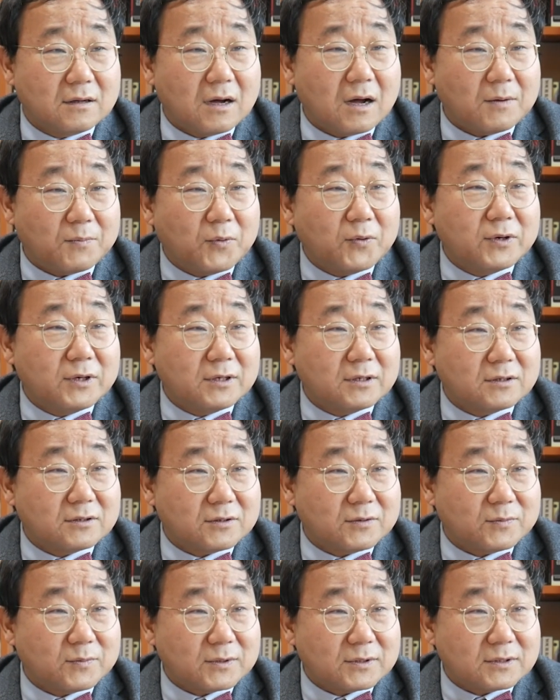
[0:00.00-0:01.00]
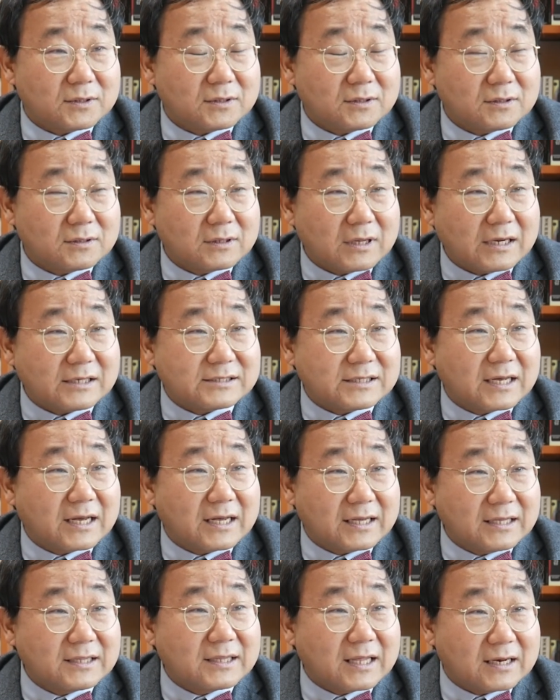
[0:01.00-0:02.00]
아 본인이 그러면 할
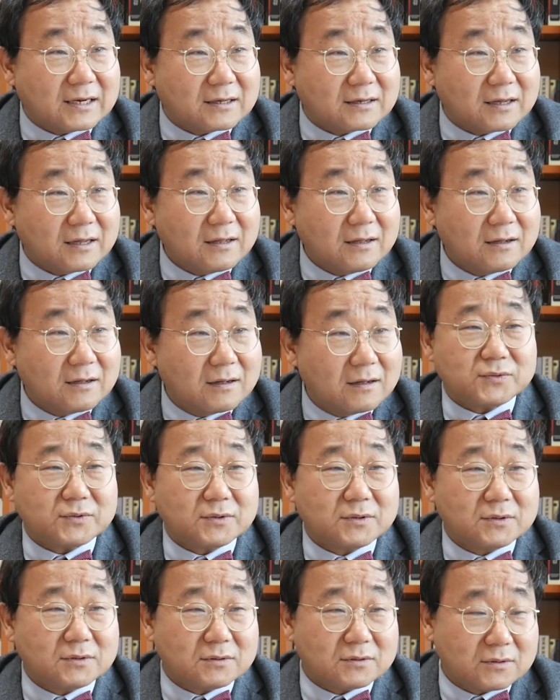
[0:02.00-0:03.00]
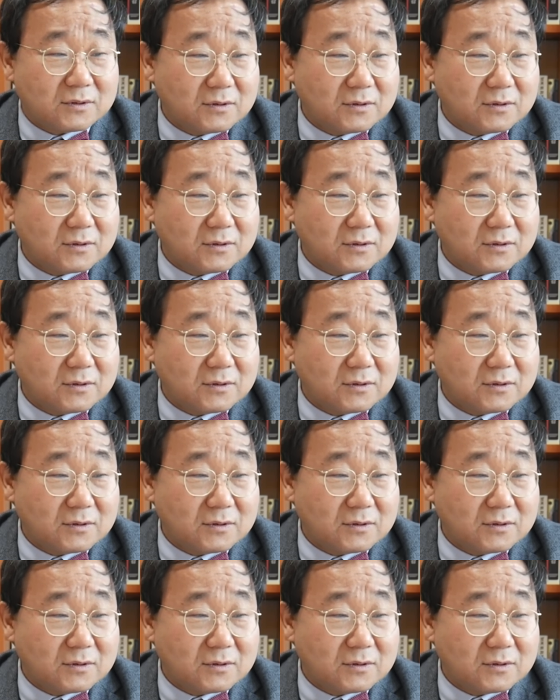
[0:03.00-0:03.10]
생각이 있다는 거예요? 근데 음. 전